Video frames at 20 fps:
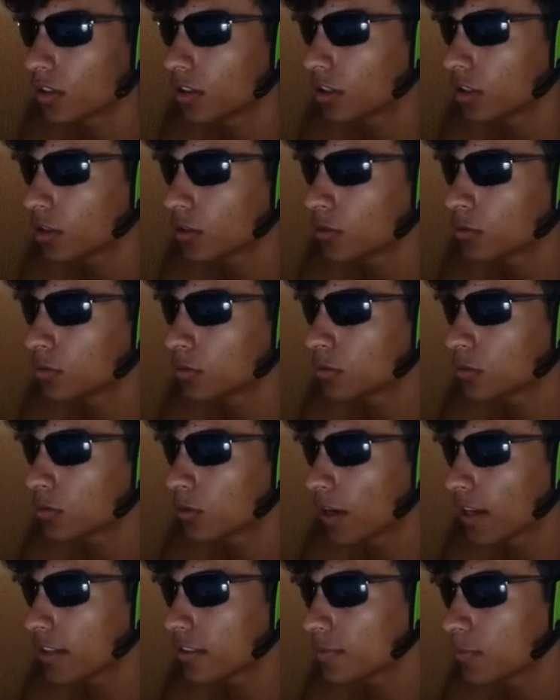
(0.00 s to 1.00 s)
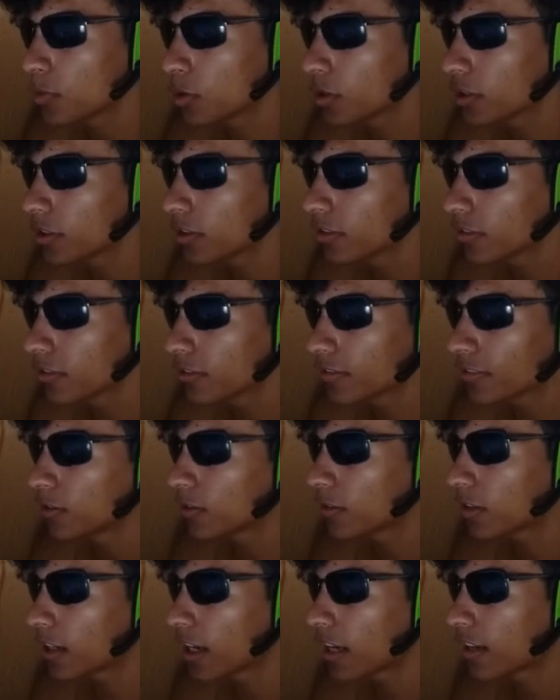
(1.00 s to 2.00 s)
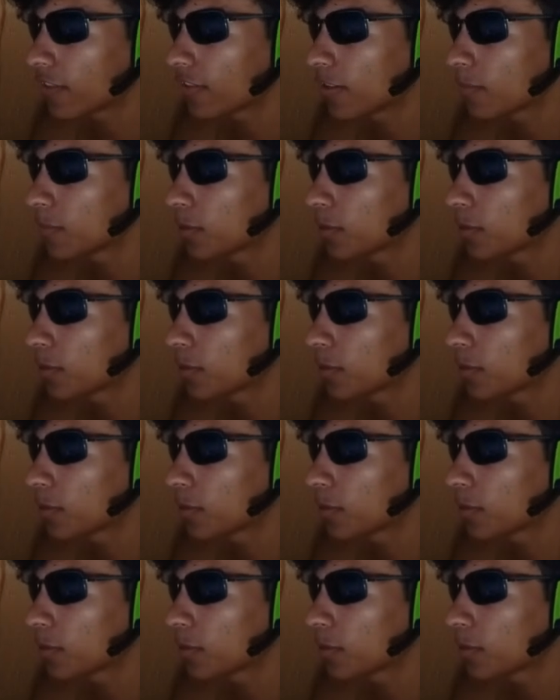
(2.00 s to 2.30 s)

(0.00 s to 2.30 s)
Eu quase morri, o cara vai